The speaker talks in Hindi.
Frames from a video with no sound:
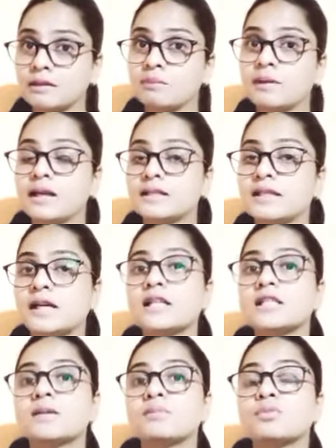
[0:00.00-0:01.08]
तब माना जाएगा
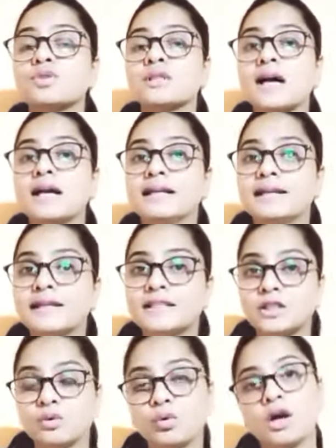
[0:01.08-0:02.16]
जब उसका
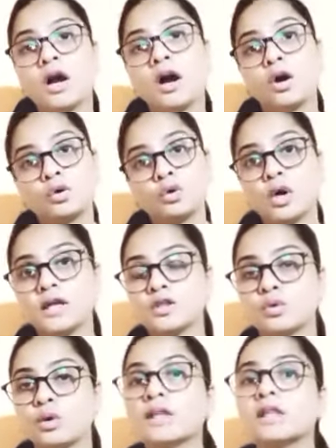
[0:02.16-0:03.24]
इंटेंशन होगा और
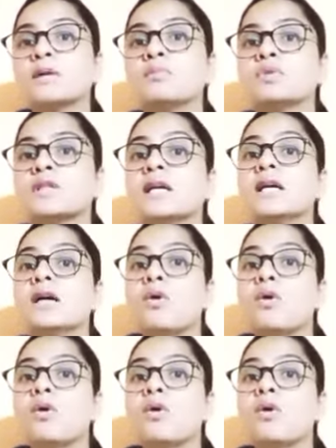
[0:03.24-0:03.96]
नॉलेज होगा तब उसे